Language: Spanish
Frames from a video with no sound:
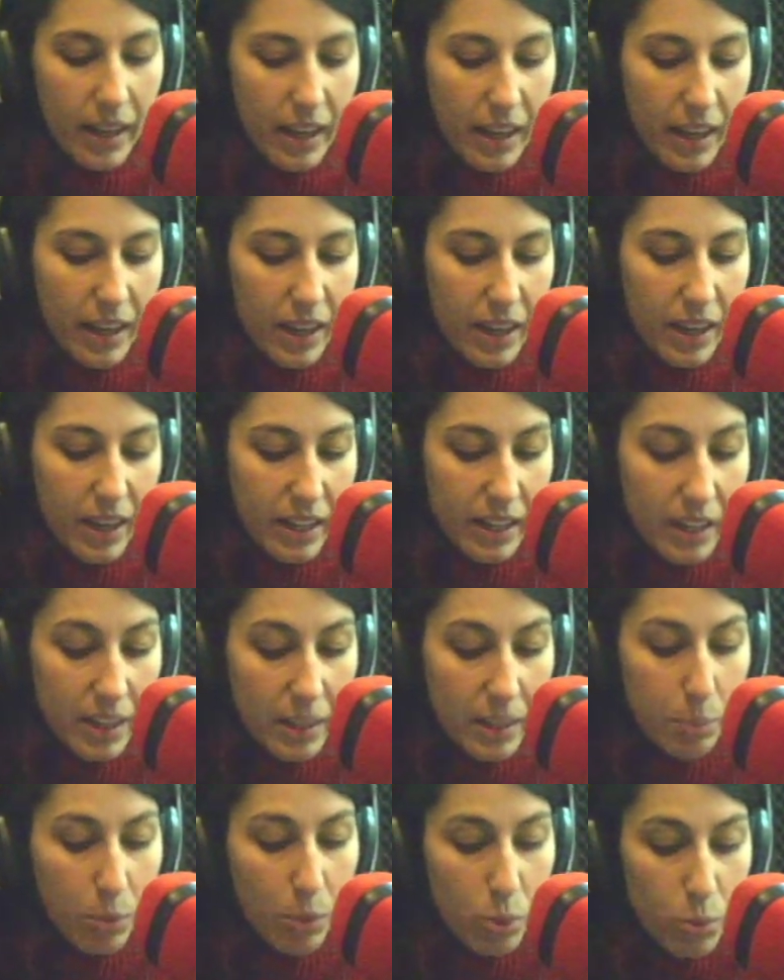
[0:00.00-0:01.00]
Eh,
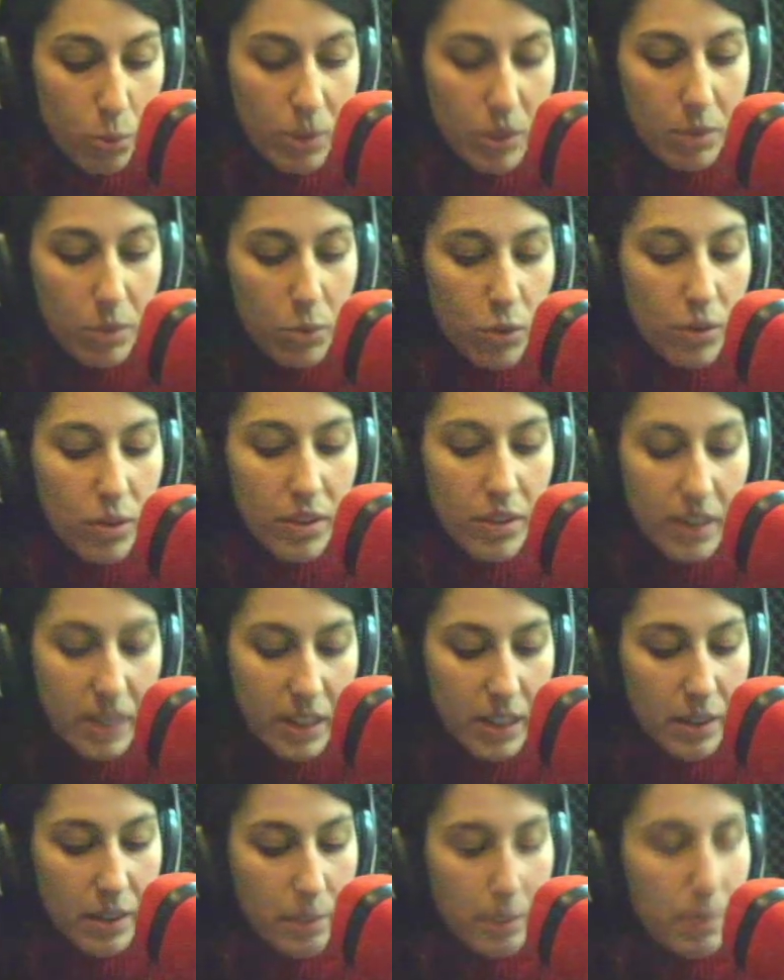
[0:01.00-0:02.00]
y por último,
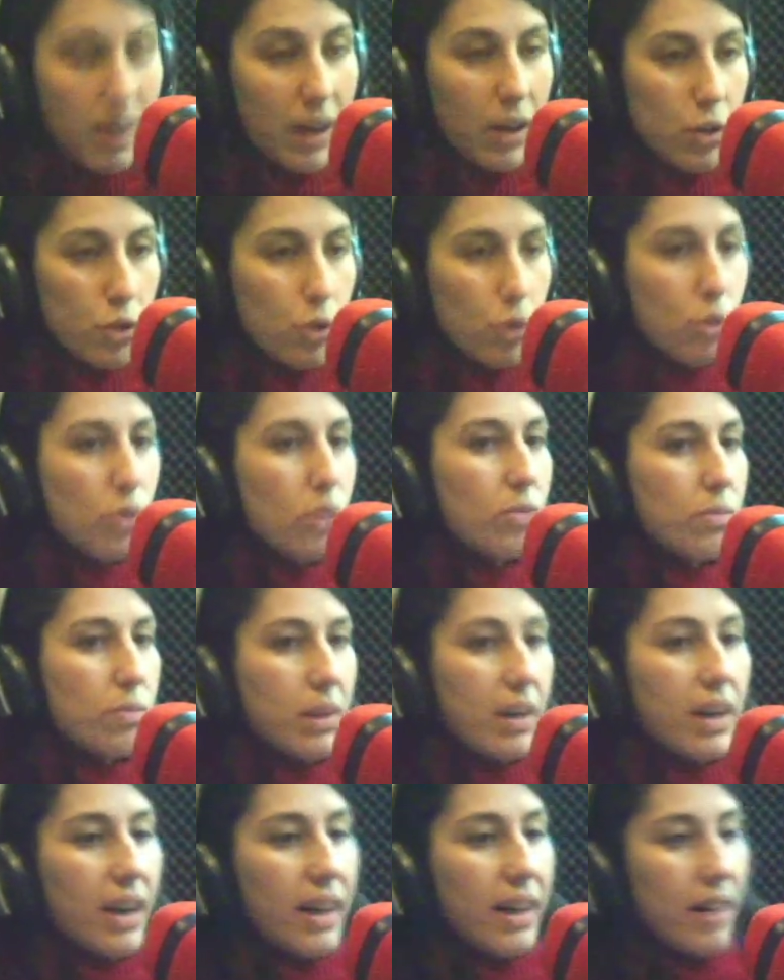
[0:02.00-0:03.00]
y para nosotros
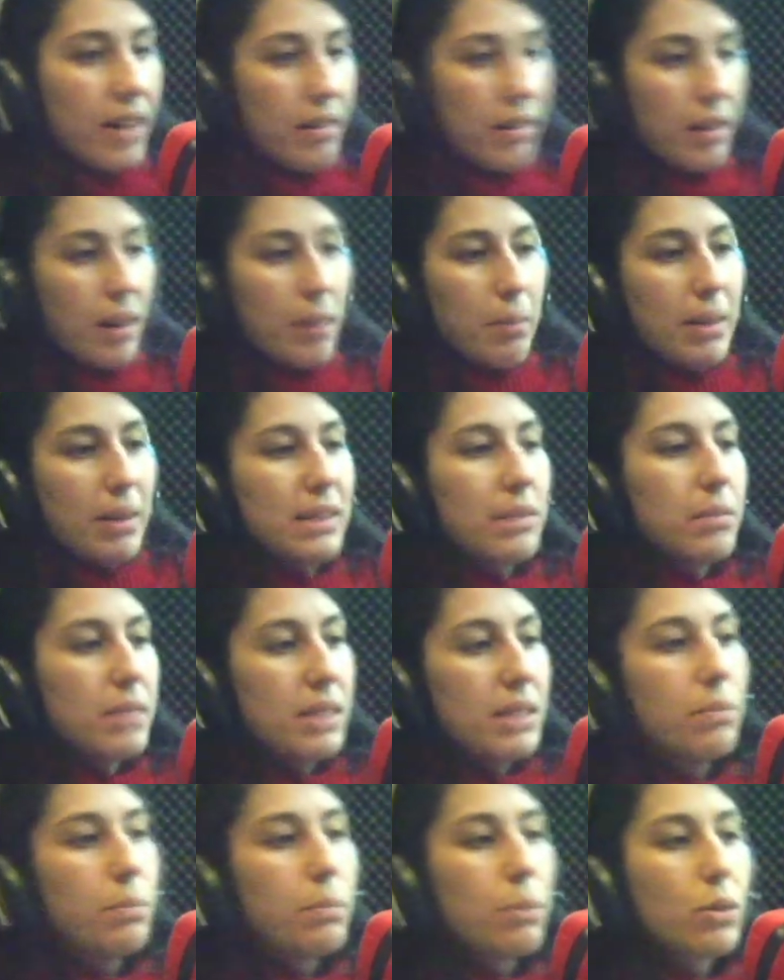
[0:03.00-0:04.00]
en realidad la parte
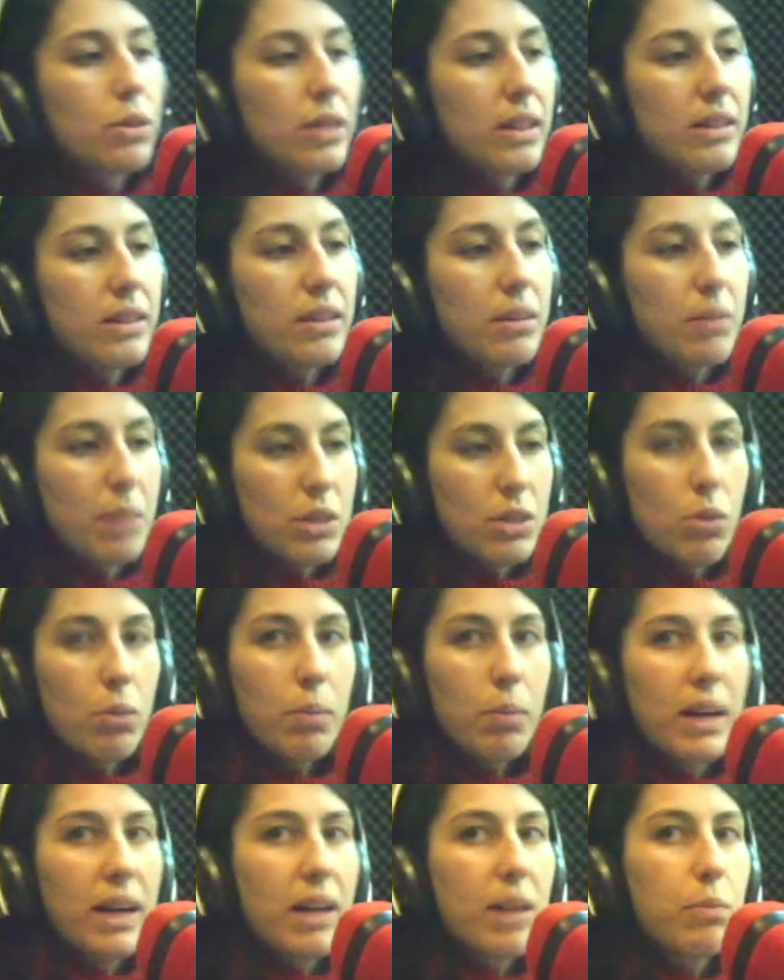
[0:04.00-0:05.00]
más importante y más
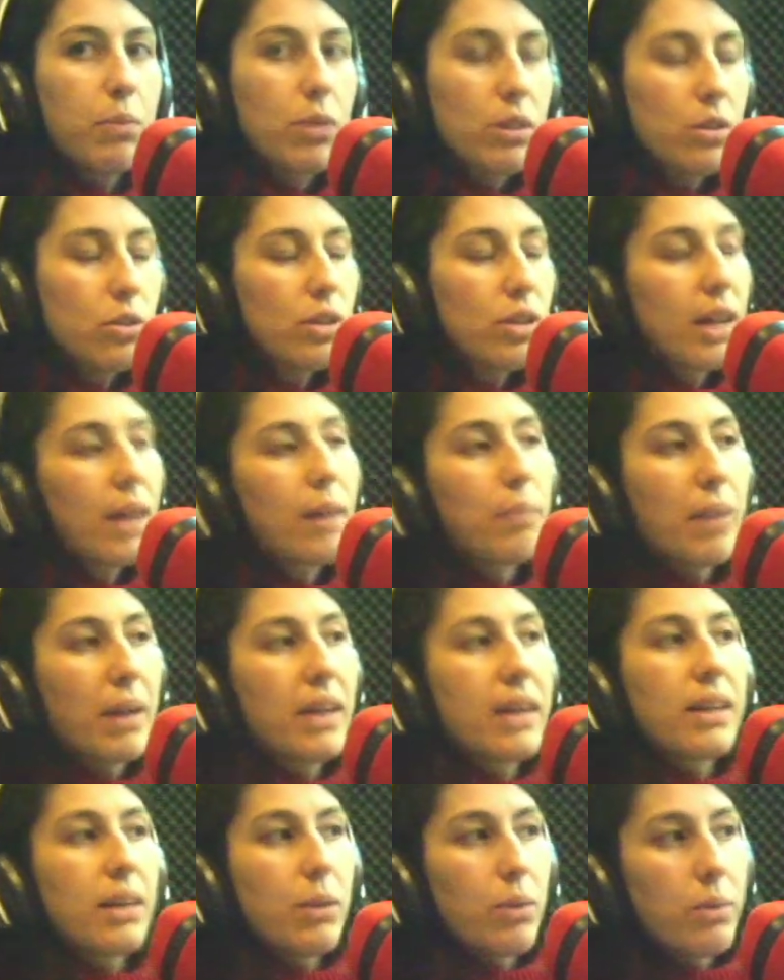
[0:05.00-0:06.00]
compleja del proyecto es la
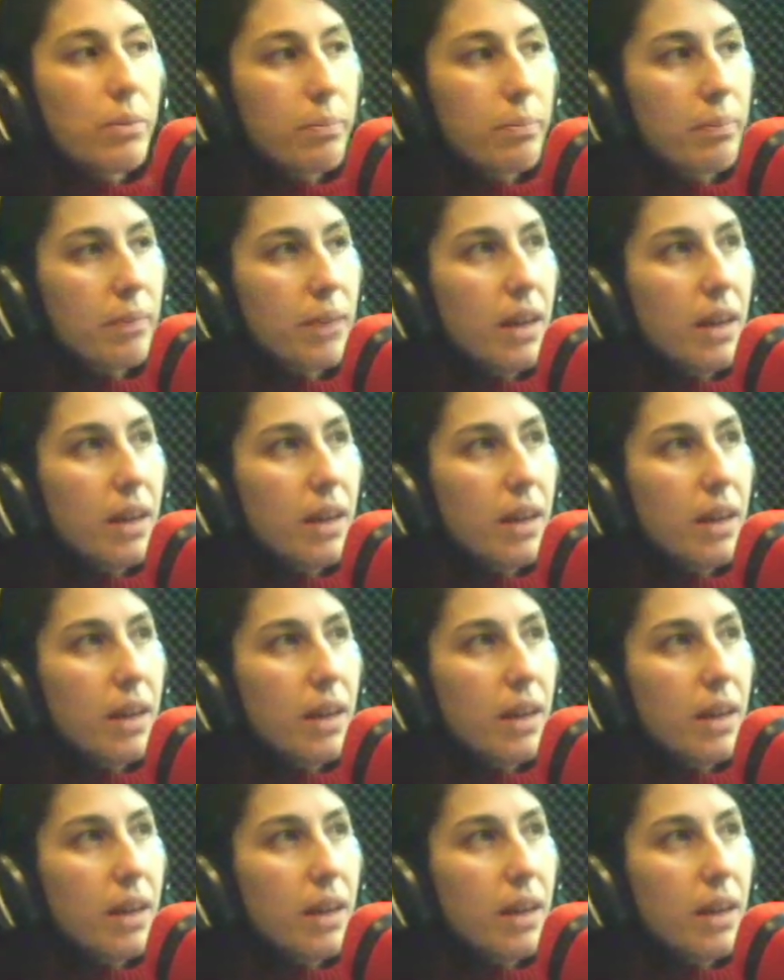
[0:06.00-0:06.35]
página web,